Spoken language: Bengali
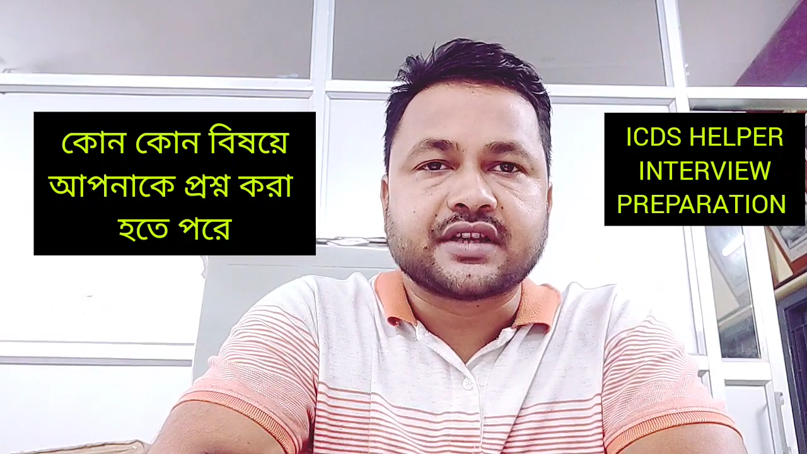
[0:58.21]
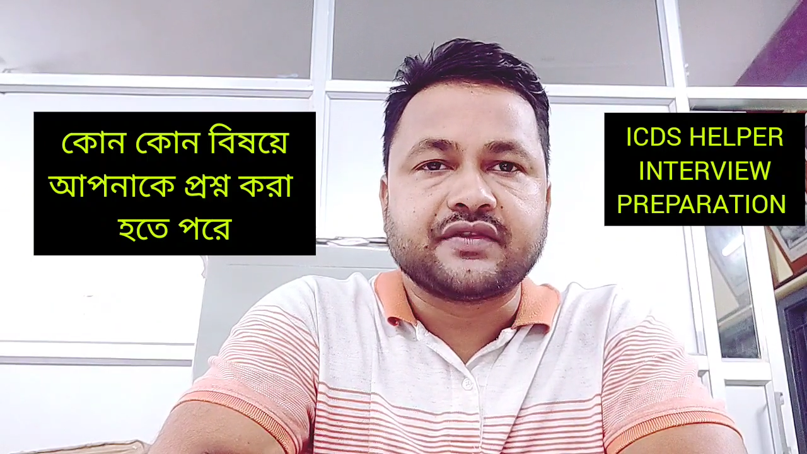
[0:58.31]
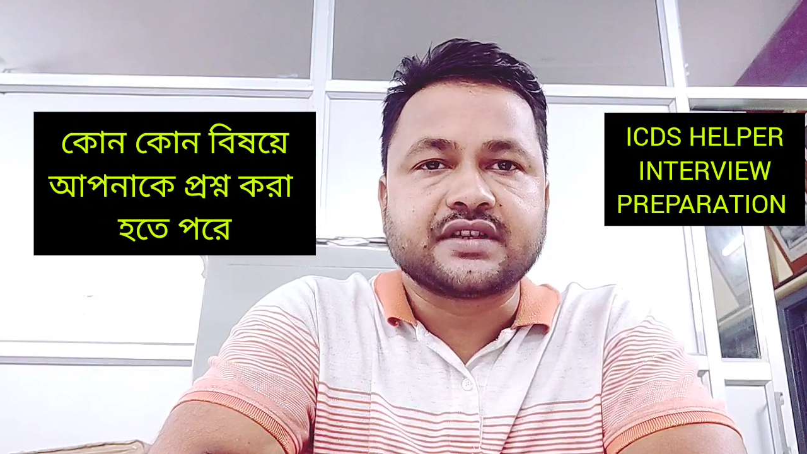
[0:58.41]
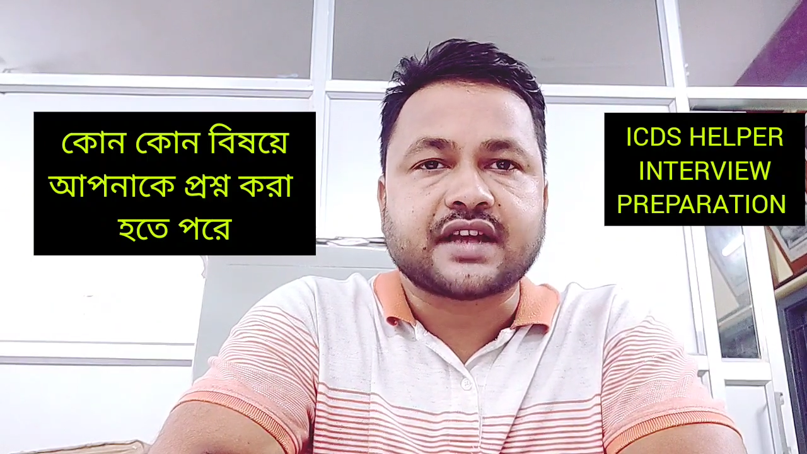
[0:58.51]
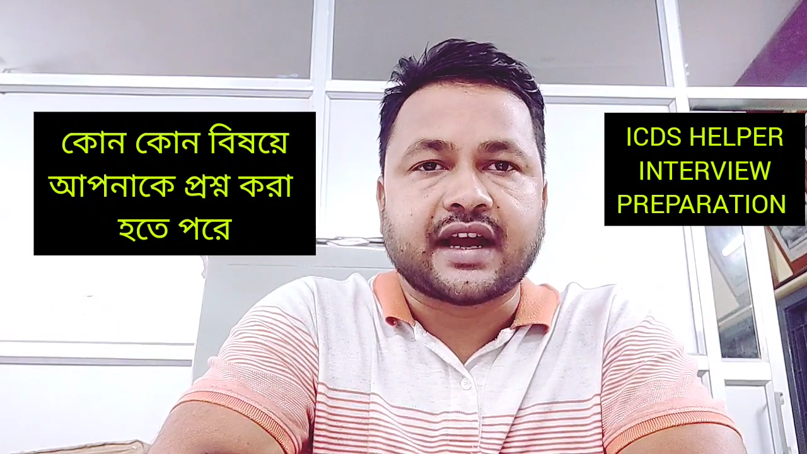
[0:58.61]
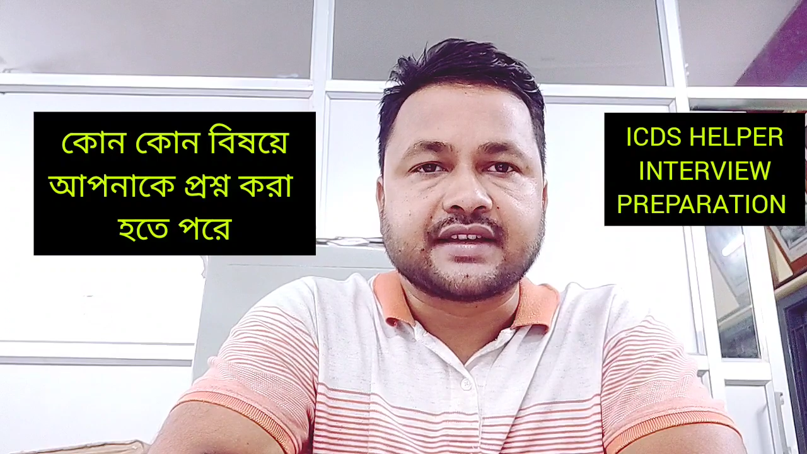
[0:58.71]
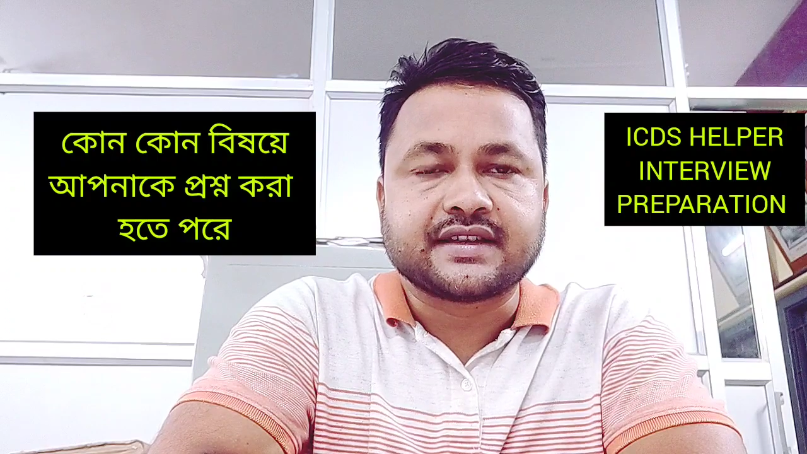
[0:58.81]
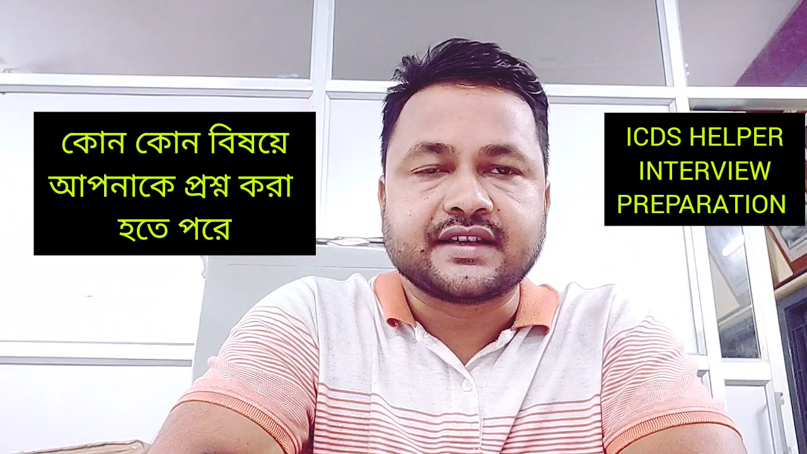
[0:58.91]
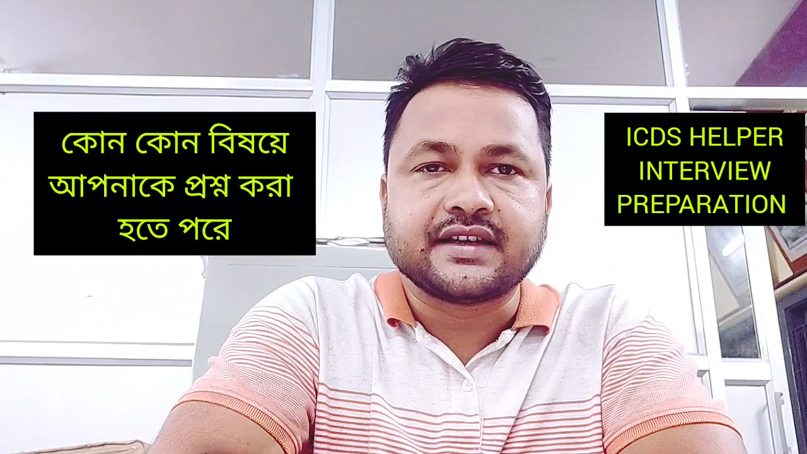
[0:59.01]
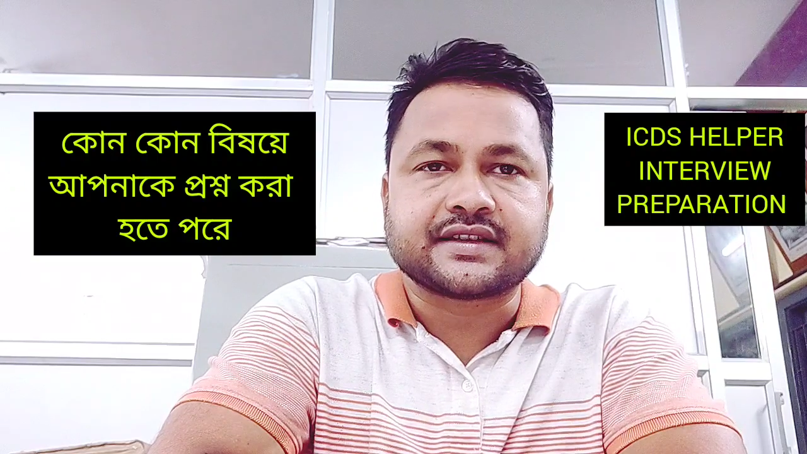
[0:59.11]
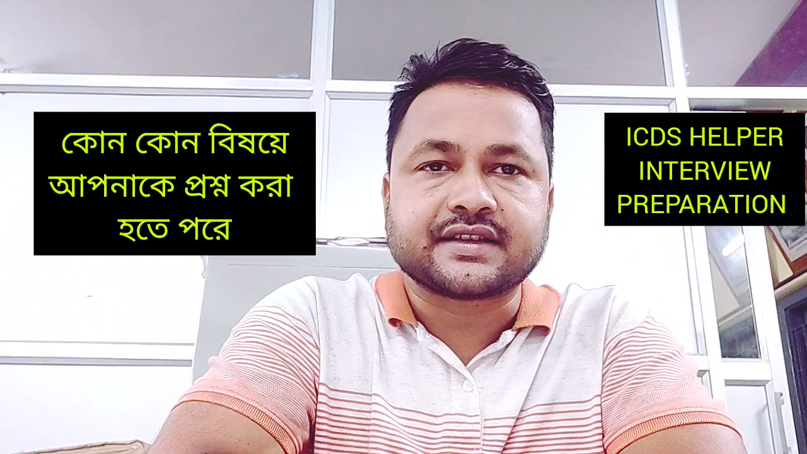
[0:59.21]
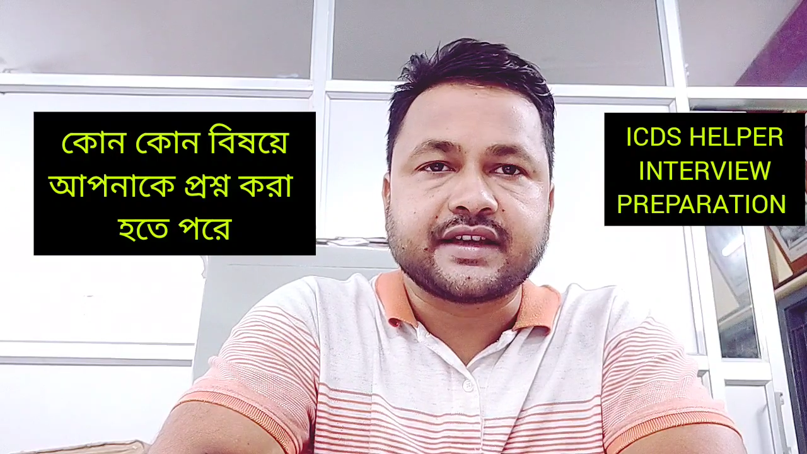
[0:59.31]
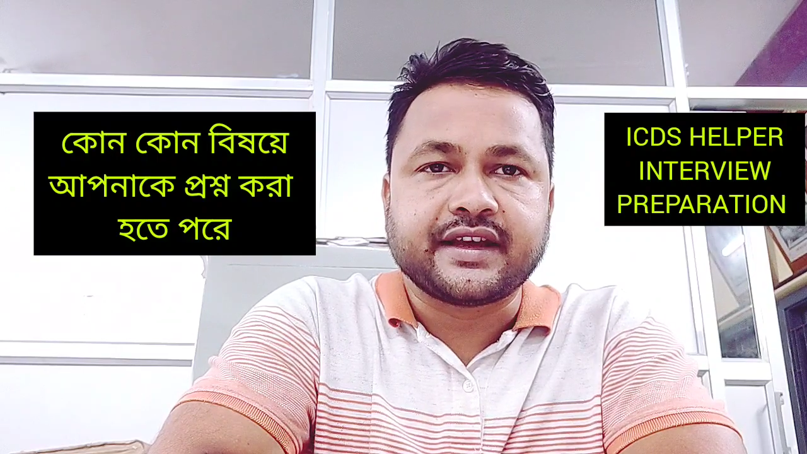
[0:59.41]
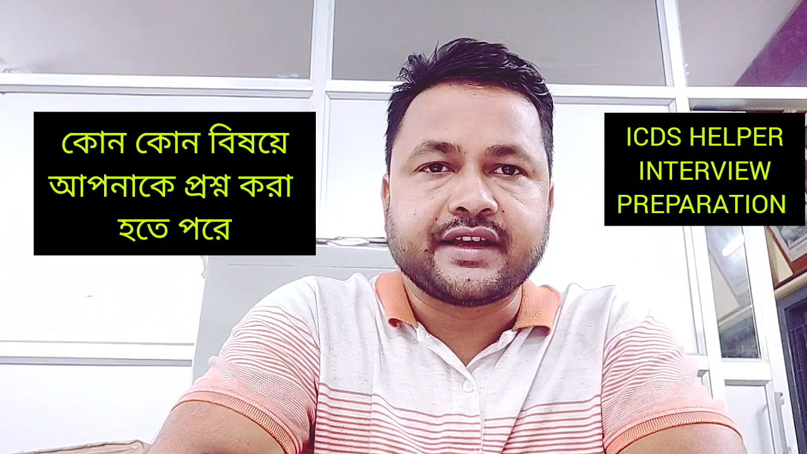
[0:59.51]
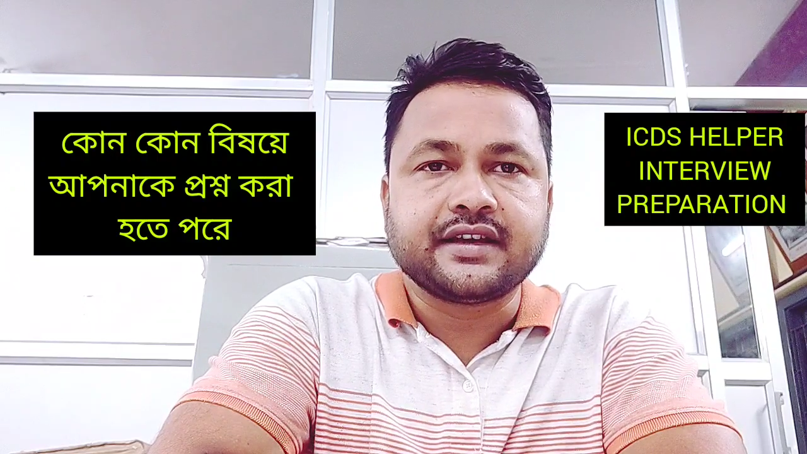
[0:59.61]
সার্ভিস আইসিডিএস
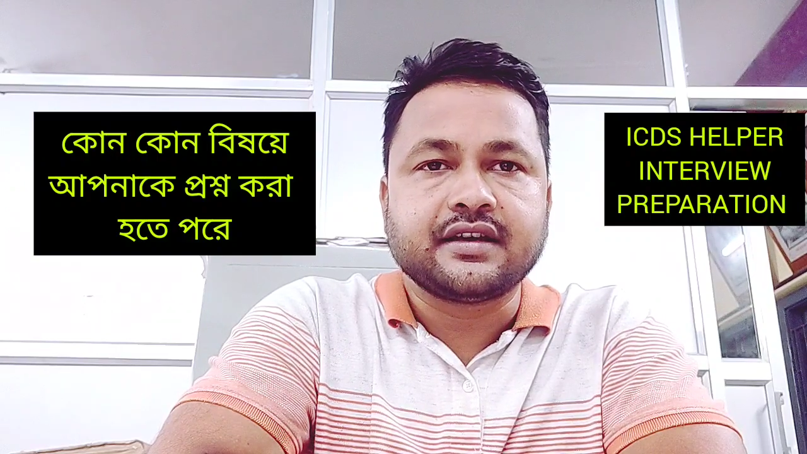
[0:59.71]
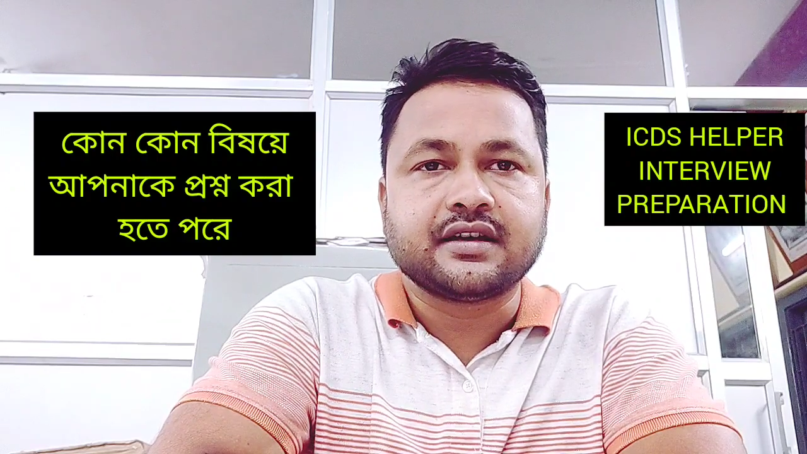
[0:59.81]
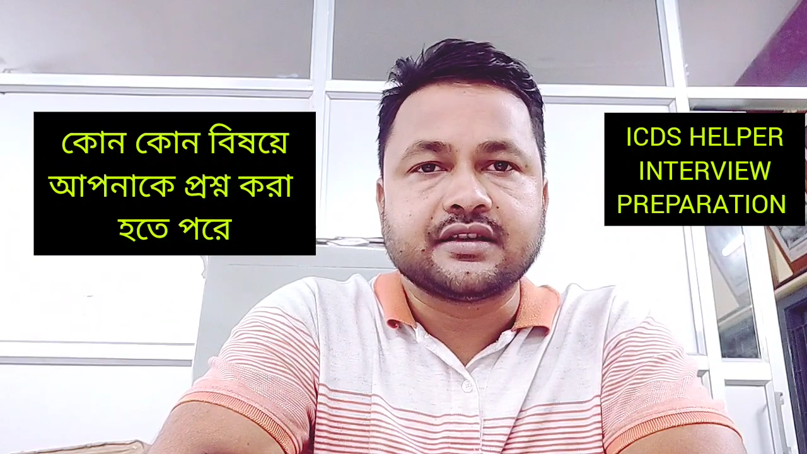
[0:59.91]
এর